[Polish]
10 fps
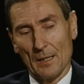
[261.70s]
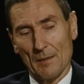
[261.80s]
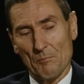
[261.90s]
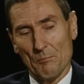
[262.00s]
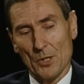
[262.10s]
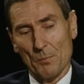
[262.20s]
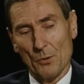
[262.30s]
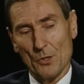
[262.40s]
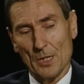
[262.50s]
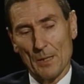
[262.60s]

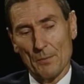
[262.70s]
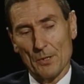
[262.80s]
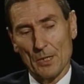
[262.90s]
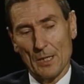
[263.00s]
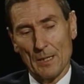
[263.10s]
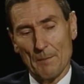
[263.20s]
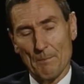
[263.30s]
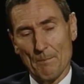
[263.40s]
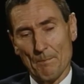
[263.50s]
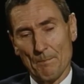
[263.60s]
Przypuszczam, że
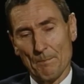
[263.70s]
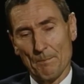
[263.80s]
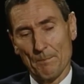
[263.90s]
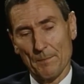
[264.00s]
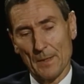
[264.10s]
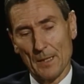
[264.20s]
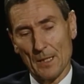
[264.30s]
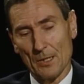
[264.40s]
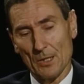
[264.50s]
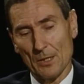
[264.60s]
mm,
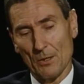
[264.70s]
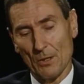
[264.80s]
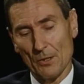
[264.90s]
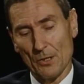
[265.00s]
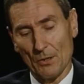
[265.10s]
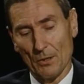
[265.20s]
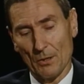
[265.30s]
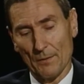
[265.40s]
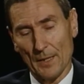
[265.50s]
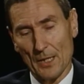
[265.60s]
jeśli chodzi
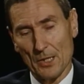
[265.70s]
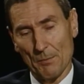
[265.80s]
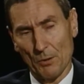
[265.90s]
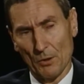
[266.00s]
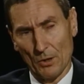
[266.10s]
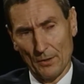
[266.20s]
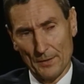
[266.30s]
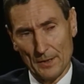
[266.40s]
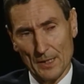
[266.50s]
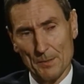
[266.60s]
o nasze
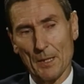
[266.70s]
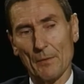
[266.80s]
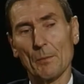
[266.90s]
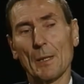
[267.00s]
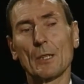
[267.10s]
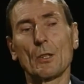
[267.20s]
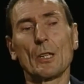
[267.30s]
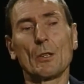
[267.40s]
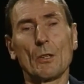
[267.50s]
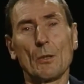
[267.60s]
poglądy na sprawy
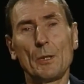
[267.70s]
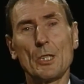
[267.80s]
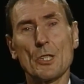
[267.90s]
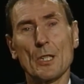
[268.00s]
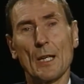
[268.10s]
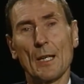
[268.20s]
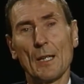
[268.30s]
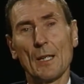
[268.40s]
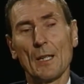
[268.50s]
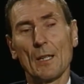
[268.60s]
makroekonomiczne,
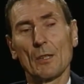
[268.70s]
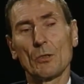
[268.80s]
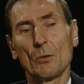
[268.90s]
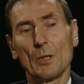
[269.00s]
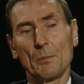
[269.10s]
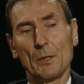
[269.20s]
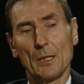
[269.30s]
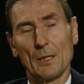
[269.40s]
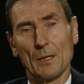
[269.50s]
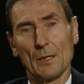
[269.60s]

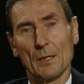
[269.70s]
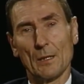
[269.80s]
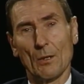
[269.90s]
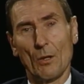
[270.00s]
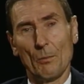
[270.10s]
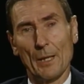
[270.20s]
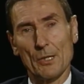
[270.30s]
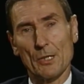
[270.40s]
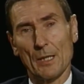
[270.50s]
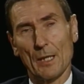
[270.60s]
którymi y, obaj
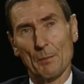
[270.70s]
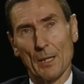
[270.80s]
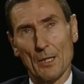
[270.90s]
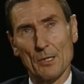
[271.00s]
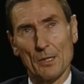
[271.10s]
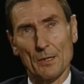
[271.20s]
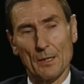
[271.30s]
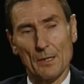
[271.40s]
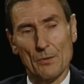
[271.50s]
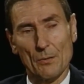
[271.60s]
się najbardziej
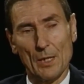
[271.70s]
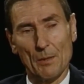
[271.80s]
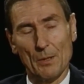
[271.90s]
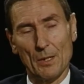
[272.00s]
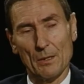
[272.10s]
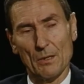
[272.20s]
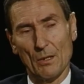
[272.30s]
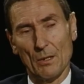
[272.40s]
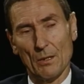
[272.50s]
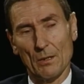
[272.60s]
interesujemy,
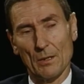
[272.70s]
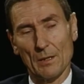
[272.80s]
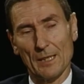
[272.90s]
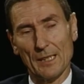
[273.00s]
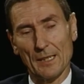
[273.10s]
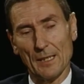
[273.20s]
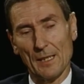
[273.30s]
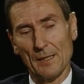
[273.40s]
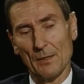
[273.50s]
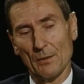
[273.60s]
to y,
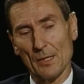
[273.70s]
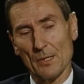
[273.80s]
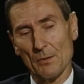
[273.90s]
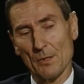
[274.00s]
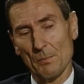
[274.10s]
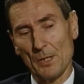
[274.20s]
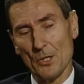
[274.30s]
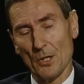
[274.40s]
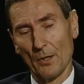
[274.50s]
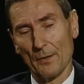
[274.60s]
generalnie one są
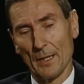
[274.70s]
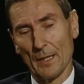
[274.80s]
zbliżone.